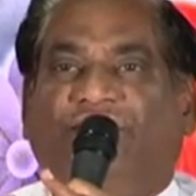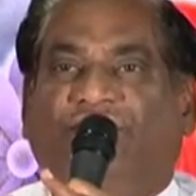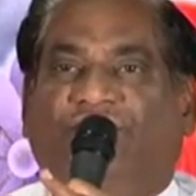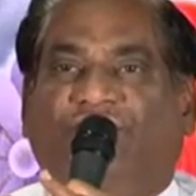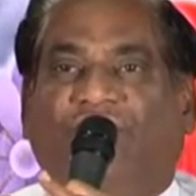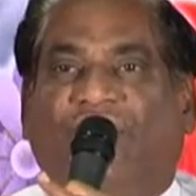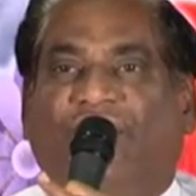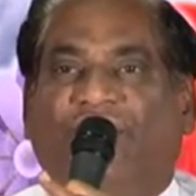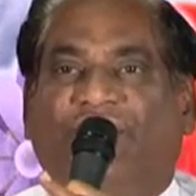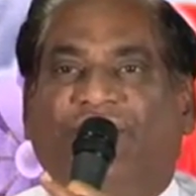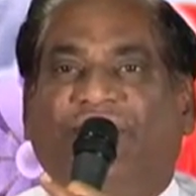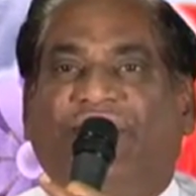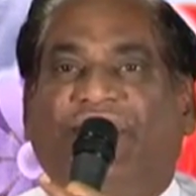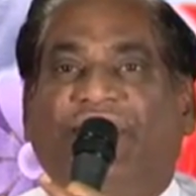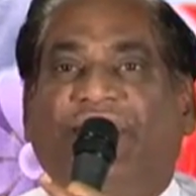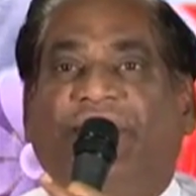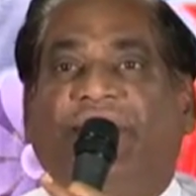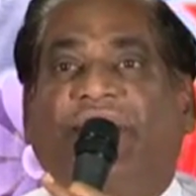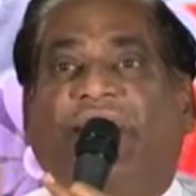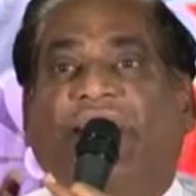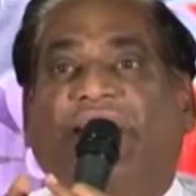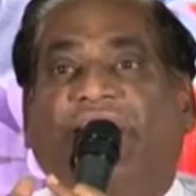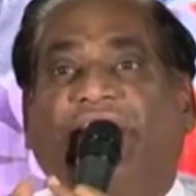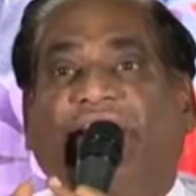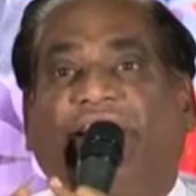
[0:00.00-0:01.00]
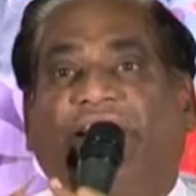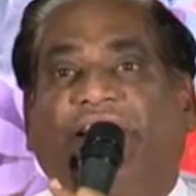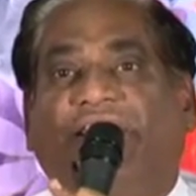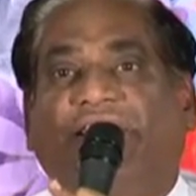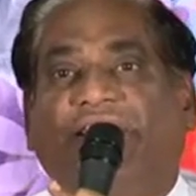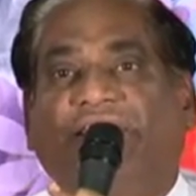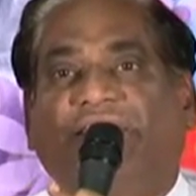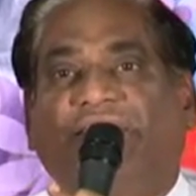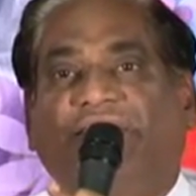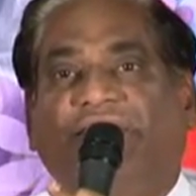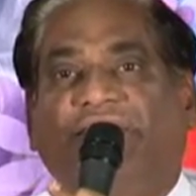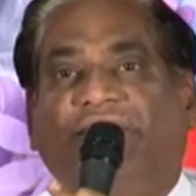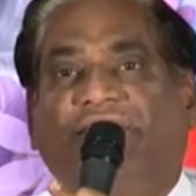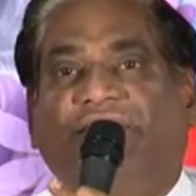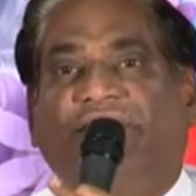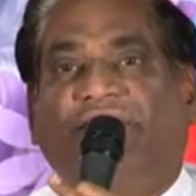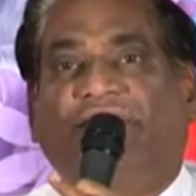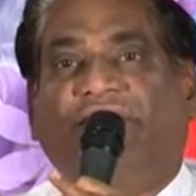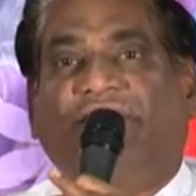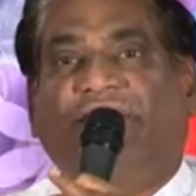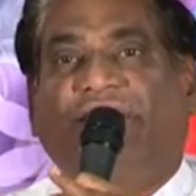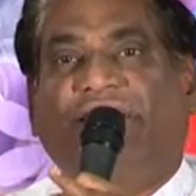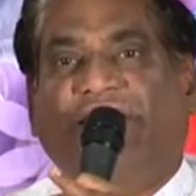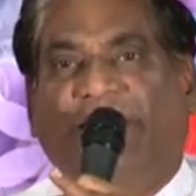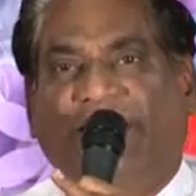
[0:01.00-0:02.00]
సారీ అండి అన్నారండి
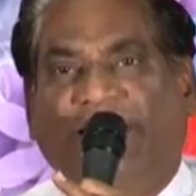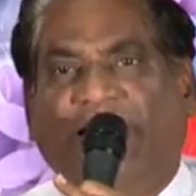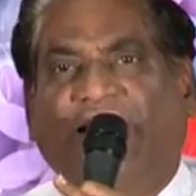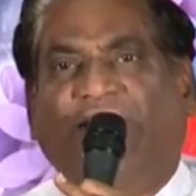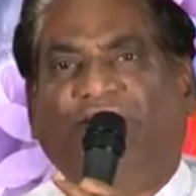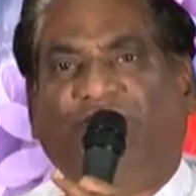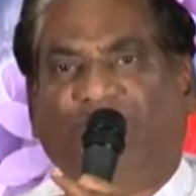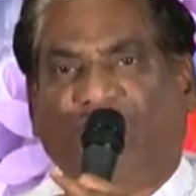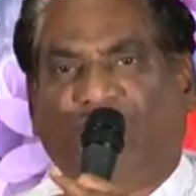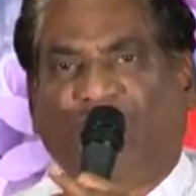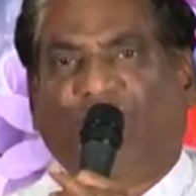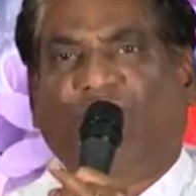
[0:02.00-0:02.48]
నేను ఆయన